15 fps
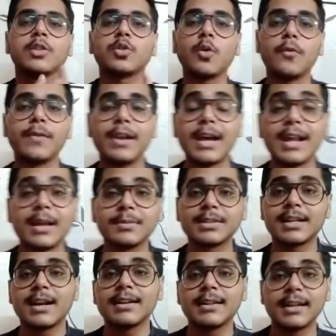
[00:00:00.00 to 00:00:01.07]
तो फिलहाल हम
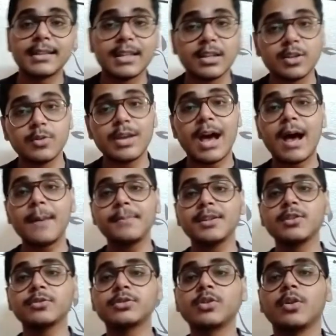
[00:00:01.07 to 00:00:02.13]
स्टार्ट करते हैं तो यहाँ पे
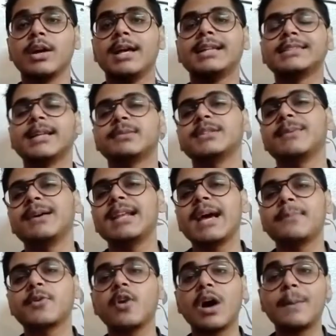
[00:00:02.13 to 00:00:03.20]
दोस्तों सबसे पहले
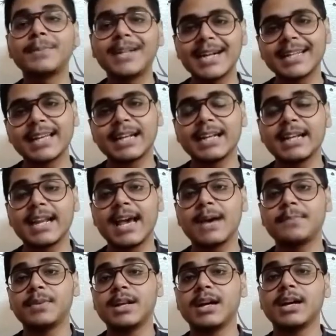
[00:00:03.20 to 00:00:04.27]
आपको अपडेट कर लेना है
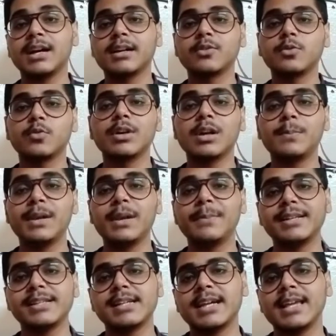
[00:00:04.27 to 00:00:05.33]
अपना गूगल प्ले
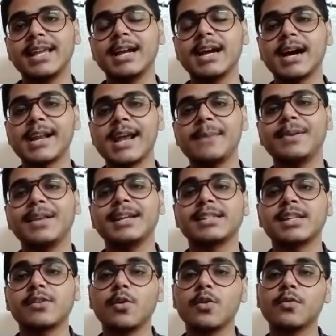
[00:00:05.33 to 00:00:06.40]
पे जाके गाना
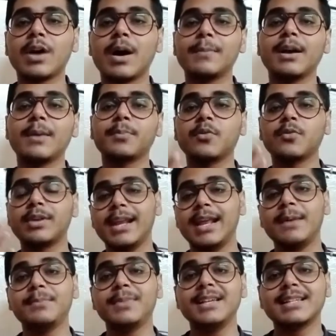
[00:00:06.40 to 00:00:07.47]
एप्लीकेशन सेक्शन को और वहाँ पे आपको
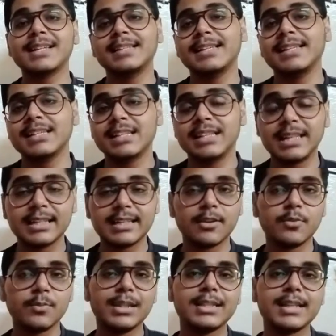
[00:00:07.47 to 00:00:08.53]
नेम भी इसका चेंज दिखते
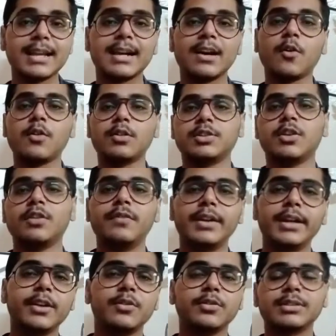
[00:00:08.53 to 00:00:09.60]
हुए मिल जाएगा हॉटशॉट
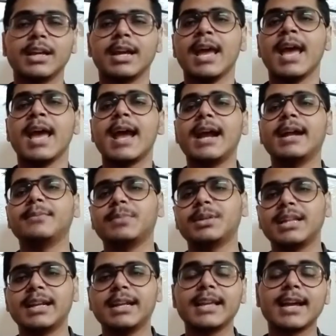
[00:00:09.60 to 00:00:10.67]
वीडियोज़ एंड
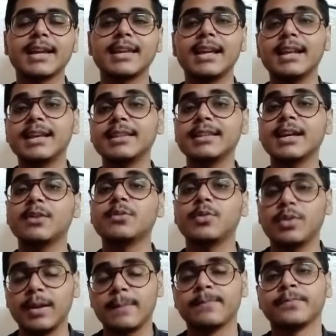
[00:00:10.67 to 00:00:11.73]
पता नहीं क्या क्या लिख दिया
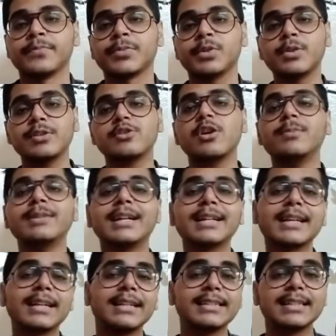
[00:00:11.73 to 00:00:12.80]
उन्होंने तो इसको अपडेट
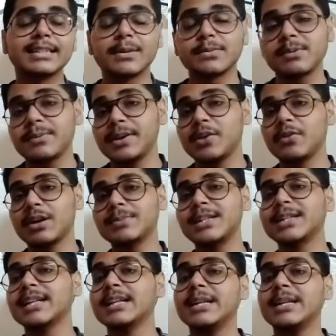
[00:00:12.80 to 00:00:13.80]
कर लीजिए सबसे पहले और अपडेट